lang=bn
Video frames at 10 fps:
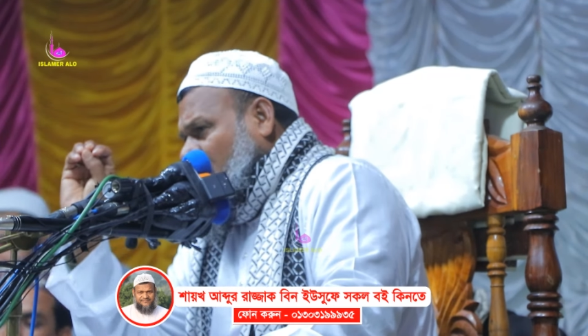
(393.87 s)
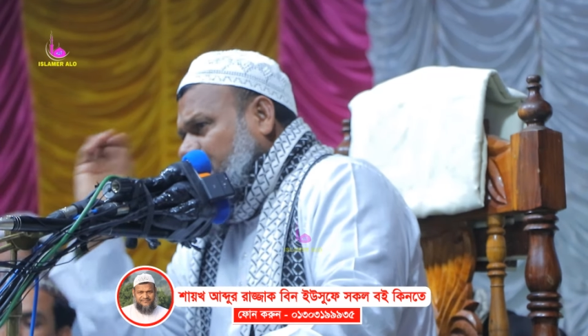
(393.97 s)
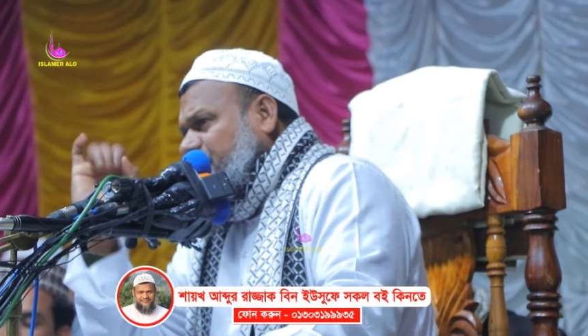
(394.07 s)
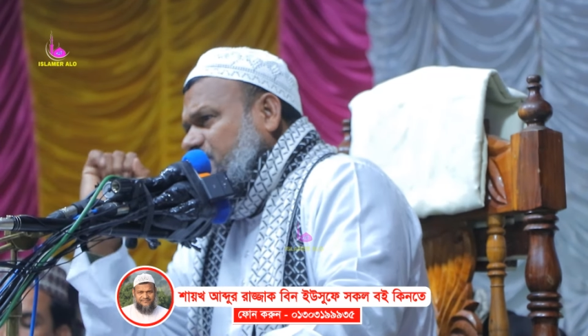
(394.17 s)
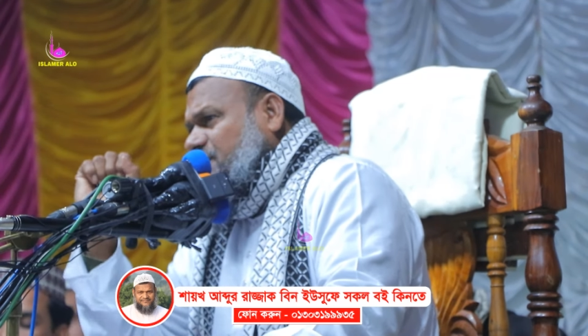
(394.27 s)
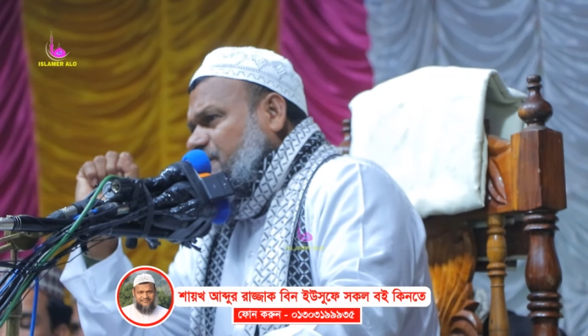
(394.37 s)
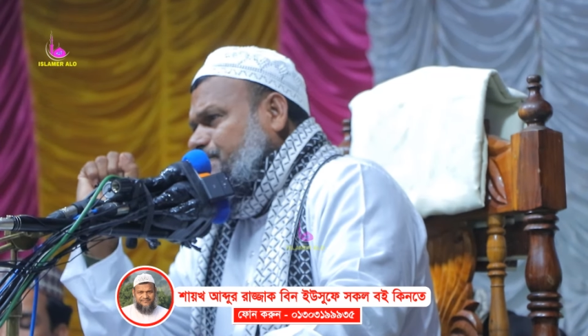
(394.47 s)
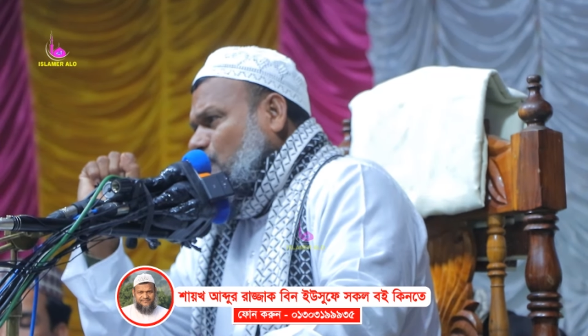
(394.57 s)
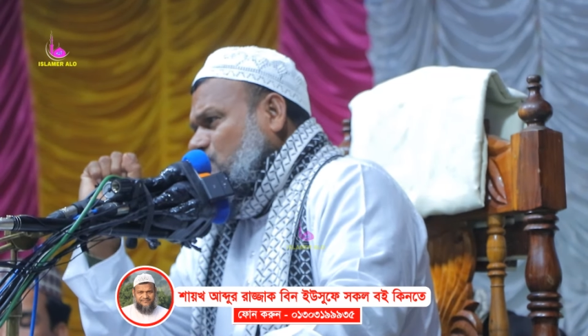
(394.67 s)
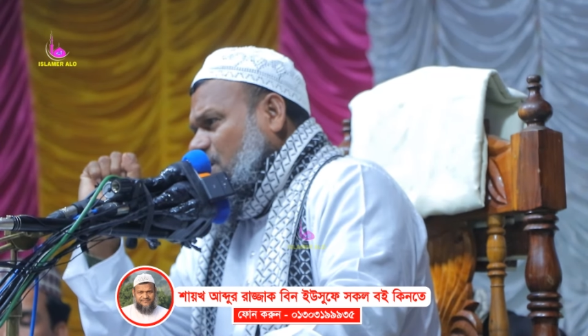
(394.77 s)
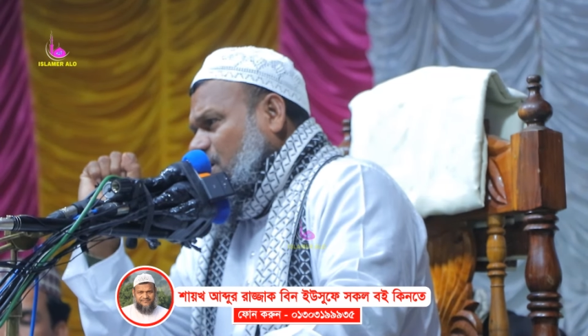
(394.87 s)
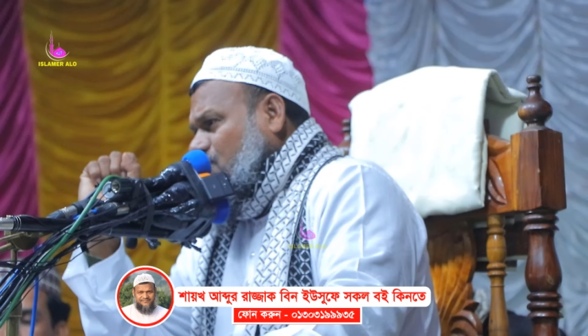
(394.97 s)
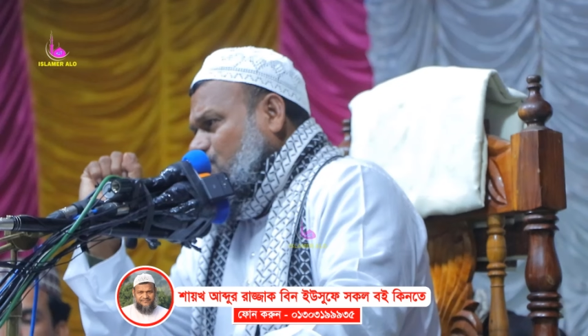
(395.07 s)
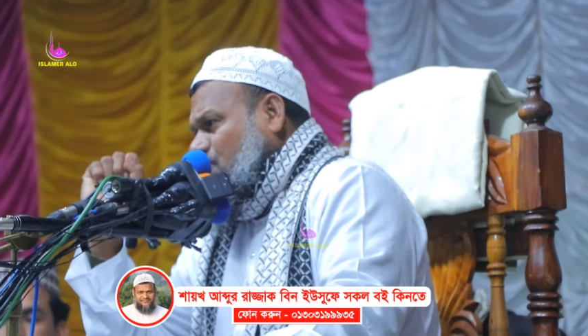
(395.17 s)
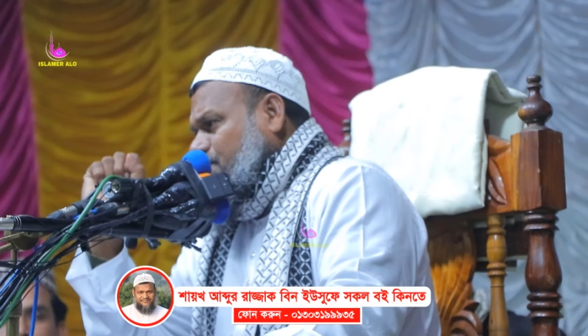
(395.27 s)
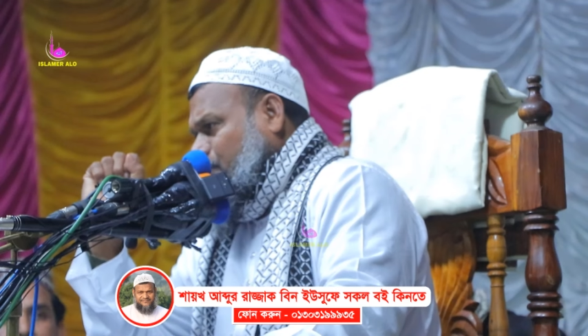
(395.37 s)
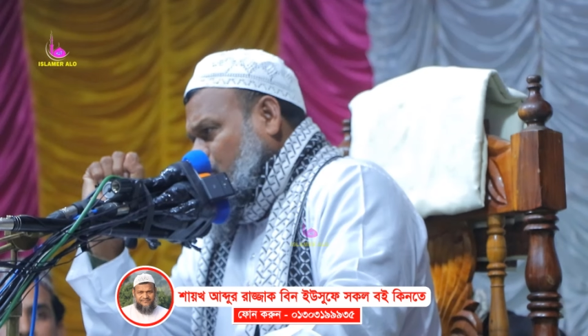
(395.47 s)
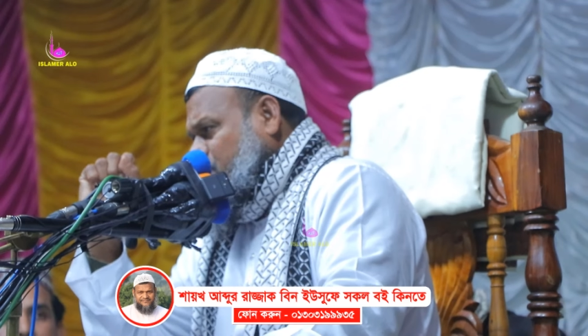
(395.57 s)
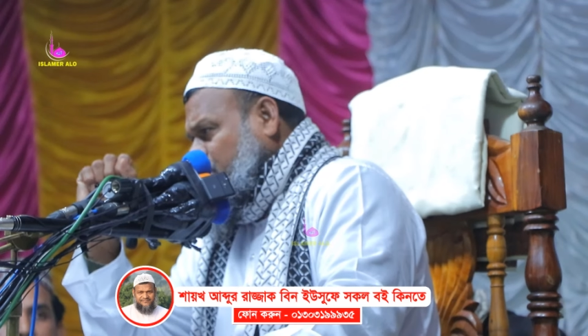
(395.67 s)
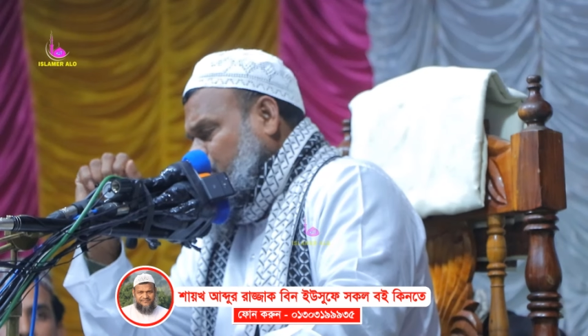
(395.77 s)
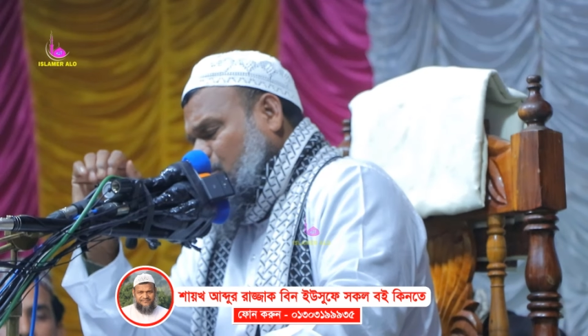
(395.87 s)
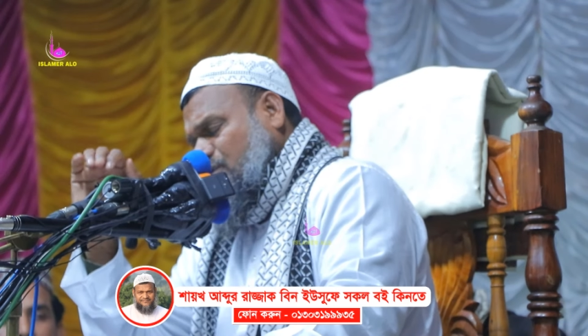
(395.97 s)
আমি দিন প্রচারের জন্য পৌঁছিব